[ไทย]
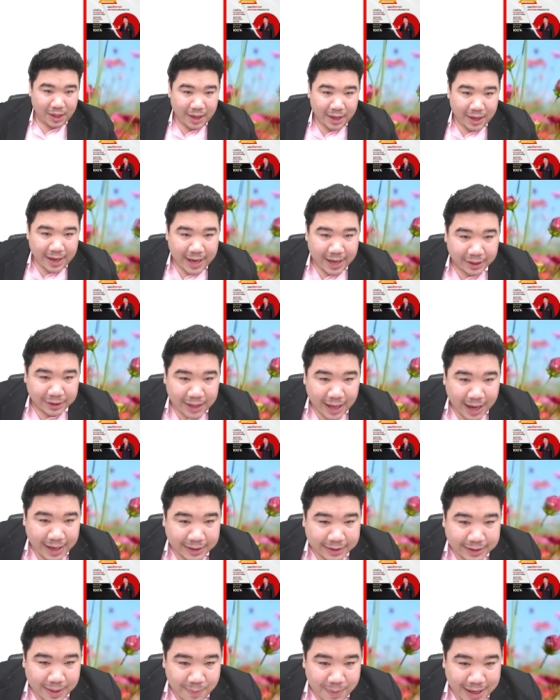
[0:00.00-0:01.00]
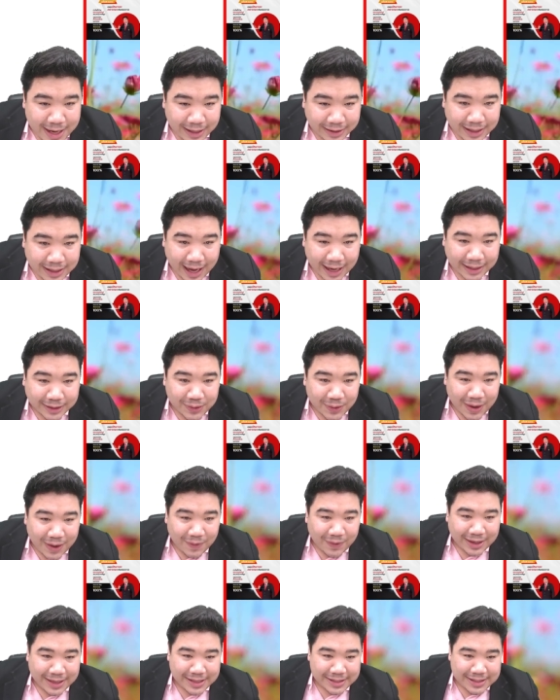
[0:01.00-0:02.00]
เอกไทยแต่ไม่ได้ไทยต้องเอา
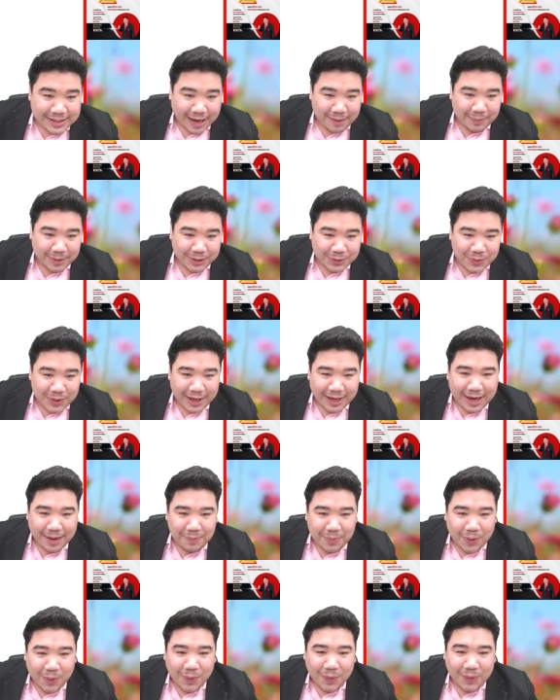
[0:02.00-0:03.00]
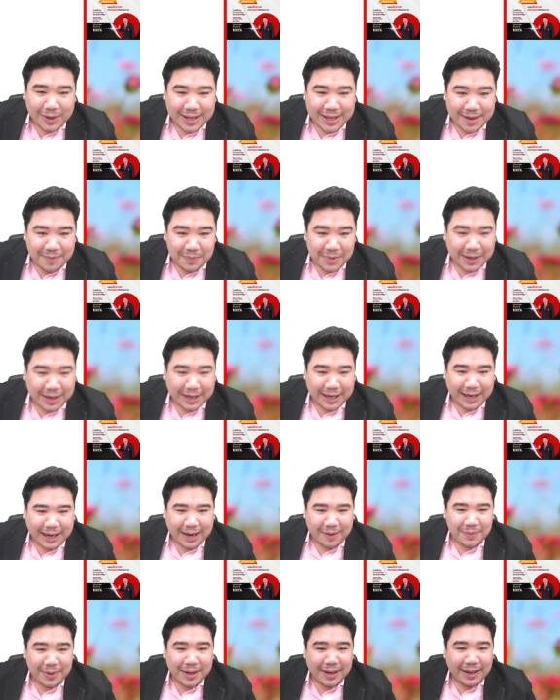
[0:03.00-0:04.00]
คณิตศาสตร์มาช่วยครับโอ้โหเยี่ยมเลยนะค
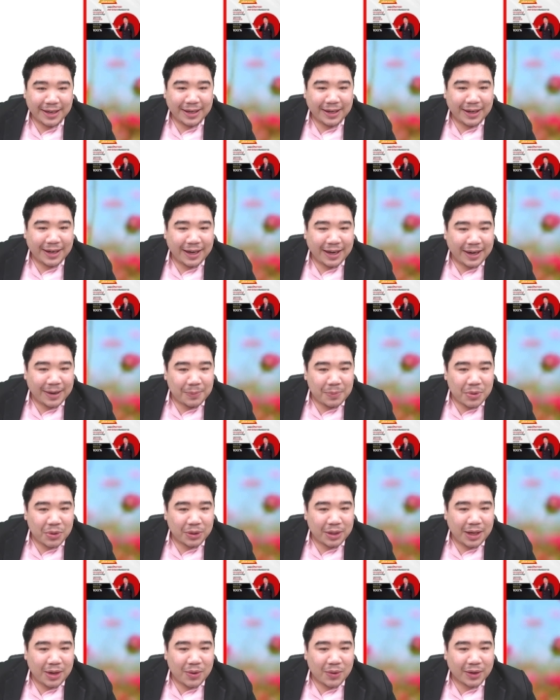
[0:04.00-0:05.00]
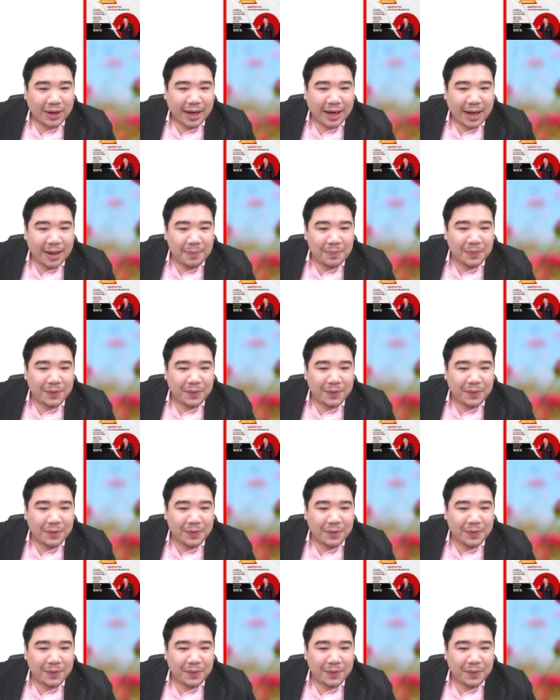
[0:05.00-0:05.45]
รับวงดีลกนะครับ